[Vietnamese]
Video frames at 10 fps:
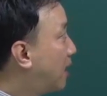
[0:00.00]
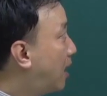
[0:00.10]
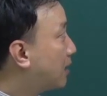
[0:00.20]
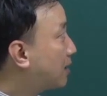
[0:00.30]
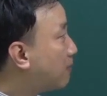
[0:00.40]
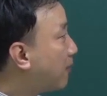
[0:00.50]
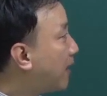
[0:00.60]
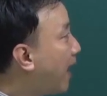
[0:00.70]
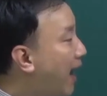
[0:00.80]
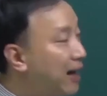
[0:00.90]
ờ, trong
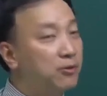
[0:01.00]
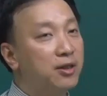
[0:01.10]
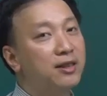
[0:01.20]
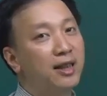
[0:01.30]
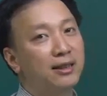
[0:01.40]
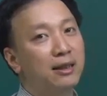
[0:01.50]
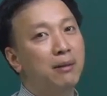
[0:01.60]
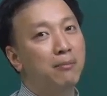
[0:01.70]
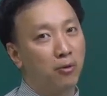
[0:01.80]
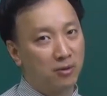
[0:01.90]
phần 2 của chương trình lớp
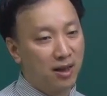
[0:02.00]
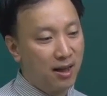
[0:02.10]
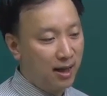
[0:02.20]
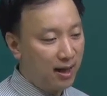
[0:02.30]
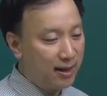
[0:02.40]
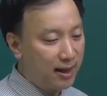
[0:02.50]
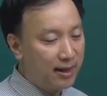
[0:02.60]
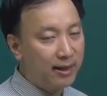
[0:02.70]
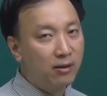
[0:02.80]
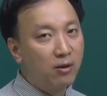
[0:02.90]
11 là địa
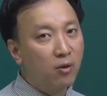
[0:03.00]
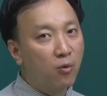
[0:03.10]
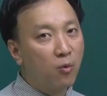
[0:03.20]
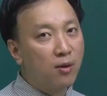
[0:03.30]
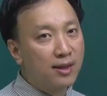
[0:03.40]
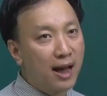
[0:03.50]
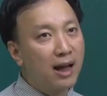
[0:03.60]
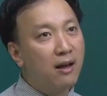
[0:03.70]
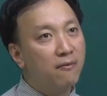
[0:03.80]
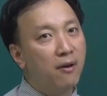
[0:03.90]
lý quốc
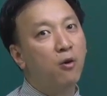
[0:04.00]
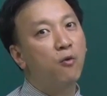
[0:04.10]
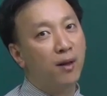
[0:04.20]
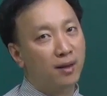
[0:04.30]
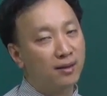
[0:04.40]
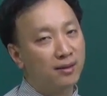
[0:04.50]
gia và khu vực